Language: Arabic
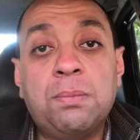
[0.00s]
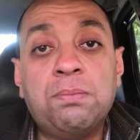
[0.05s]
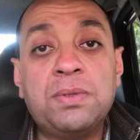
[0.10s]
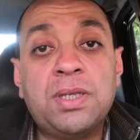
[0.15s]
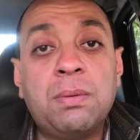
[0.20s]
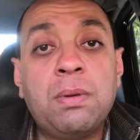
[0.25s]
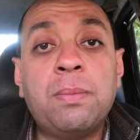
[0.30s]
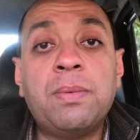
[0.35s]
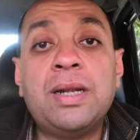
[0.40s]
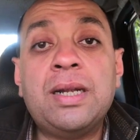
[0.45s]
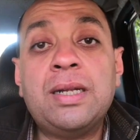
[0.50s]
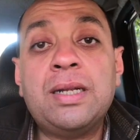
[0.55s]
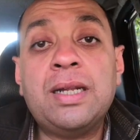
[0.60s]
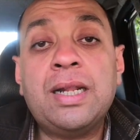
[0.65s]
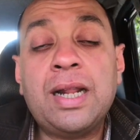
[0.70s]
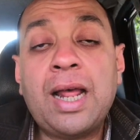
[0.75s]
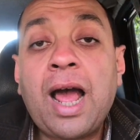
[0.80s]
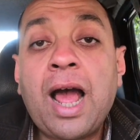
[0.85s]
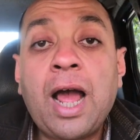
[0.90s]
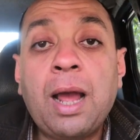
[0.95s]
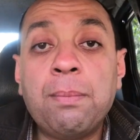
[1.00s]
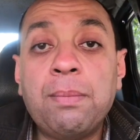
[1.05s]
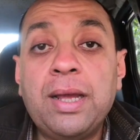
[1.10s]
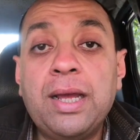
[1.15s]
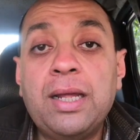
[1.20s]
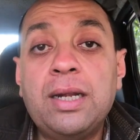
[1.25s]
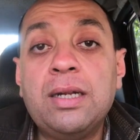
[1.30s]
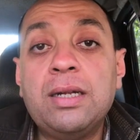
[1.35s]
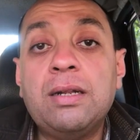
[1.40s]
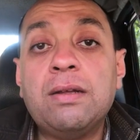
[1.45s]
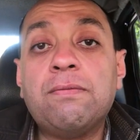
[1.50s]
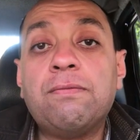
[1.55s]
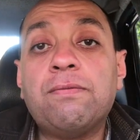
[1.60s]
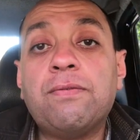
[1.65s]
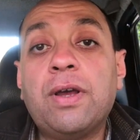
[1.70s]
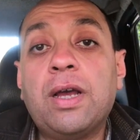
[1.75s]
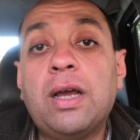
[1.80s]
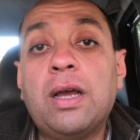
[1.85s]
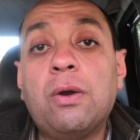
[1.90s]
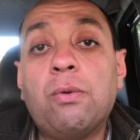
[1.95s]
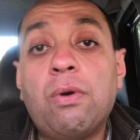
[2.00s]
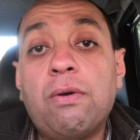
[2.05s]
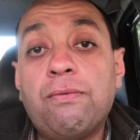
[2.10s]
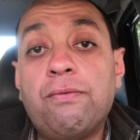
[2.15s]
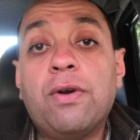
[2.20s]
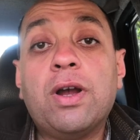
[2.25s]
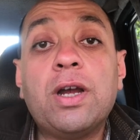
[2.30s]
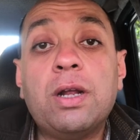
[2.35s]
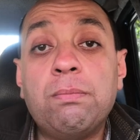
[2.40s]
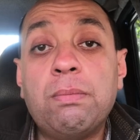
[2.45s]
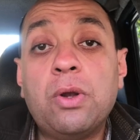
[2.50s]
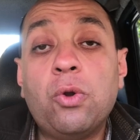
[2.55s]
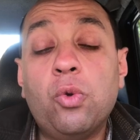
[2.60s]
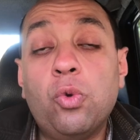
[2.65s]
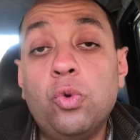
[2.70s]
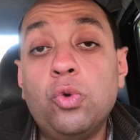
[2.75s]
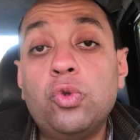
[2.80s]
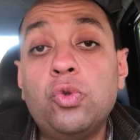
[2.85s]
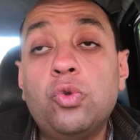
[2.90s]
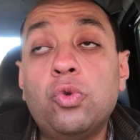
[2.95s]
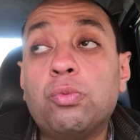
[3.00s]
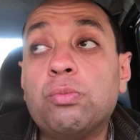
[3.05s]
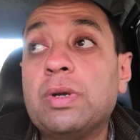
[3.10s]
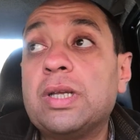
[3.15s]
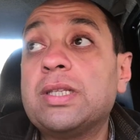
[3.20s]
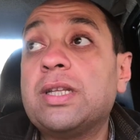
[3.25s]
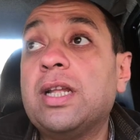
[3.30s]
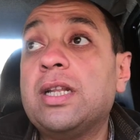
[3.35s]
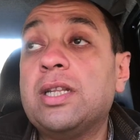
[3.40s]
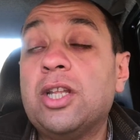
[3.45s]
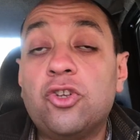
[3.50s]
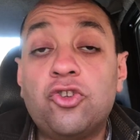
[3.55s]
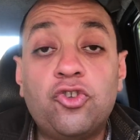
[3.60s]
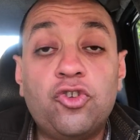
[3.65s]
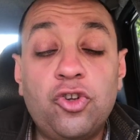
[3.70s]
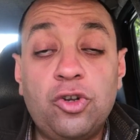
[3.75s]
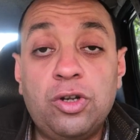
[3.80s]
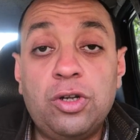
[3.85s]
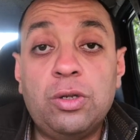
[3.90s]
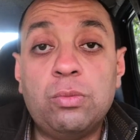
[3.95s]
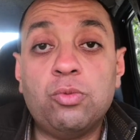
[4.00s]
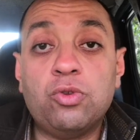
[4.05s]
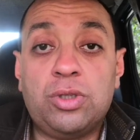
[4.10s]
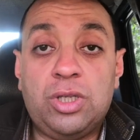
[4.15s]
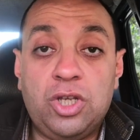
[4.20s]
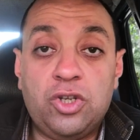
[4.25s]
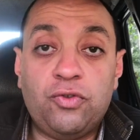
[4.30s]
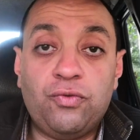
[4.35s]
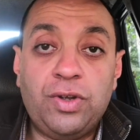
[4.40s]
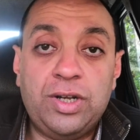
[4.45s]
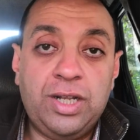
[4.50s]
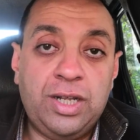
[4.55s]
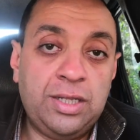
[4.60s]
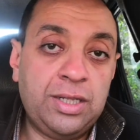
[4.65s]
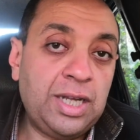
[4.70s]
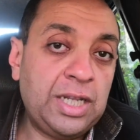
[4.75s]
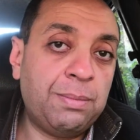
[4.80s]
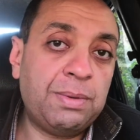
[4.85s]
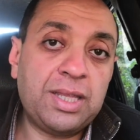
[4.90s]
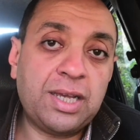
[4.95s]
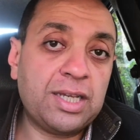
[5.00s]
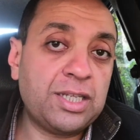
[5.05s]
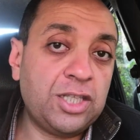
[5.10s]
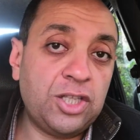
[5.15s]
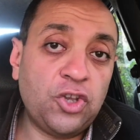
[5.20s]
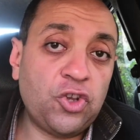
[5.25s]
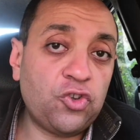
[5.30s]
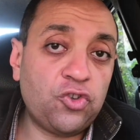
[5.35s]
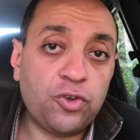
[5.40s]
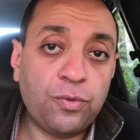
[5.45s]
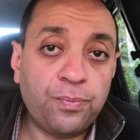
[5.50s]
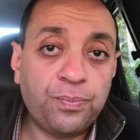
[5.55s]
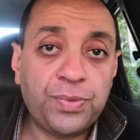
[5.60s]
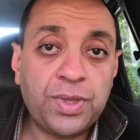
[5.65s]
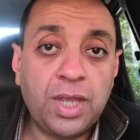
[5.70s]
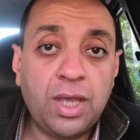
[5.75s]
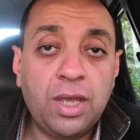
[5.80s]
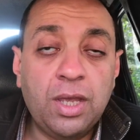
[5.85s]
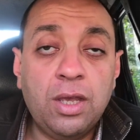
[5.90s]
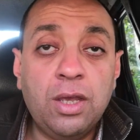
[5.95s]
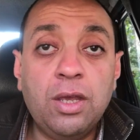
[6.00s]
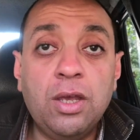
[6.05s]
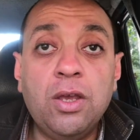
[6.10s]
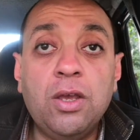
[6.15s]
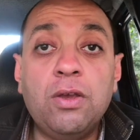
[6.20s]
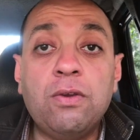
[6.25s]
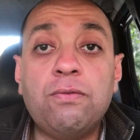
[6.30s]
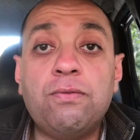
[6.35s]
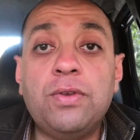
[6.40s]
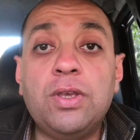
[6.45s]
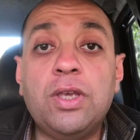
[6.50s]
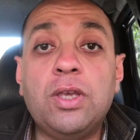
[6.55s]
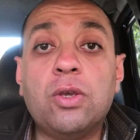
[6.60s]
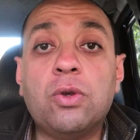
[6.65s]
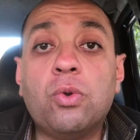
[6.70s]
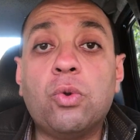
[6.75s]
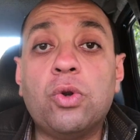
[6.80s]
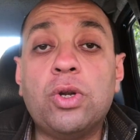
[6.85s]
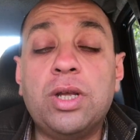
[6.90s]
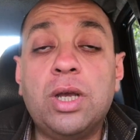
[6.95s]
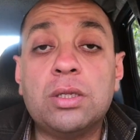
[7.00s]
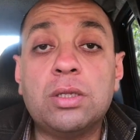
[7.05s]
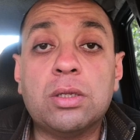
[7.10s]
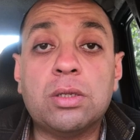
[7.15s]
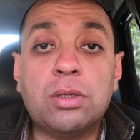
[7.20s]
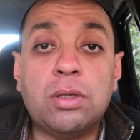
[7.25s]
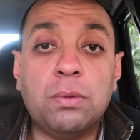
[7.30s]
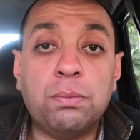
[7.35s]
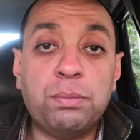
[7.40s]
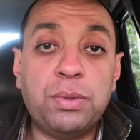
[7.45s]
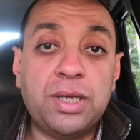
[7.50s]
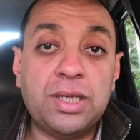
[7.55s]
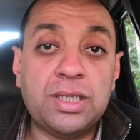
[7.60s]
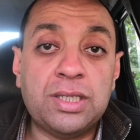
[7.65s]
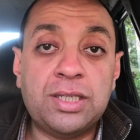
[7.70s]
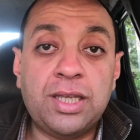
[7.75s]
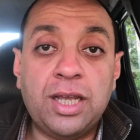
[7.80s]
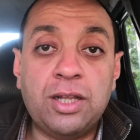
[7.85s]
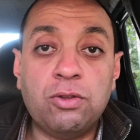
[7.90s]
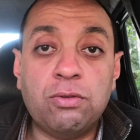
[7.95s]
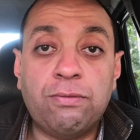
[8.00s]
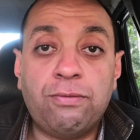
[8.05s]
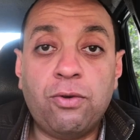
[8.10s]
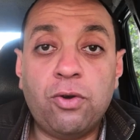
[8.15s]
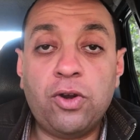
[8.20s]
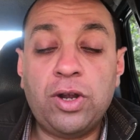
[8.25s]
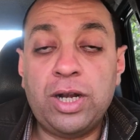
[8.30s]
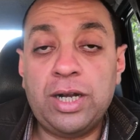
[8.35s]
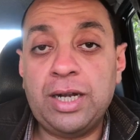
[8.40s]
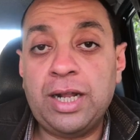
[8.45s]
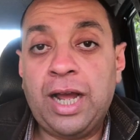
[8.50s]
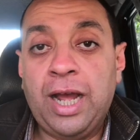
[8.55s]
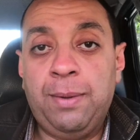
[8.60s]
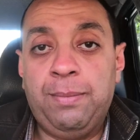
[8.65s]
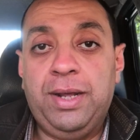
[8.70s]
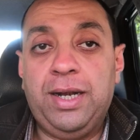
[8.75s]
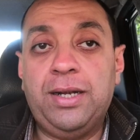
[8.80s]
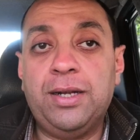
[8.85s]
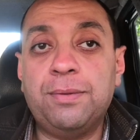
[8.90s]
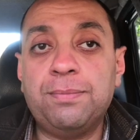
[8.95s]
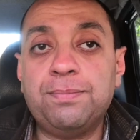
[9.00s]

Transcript: بسبب الاعمال فوفر المجهود وما تجيلناش المستشفى لان احنا ما درسناش في كليات الطب ازاي نفك الاعمال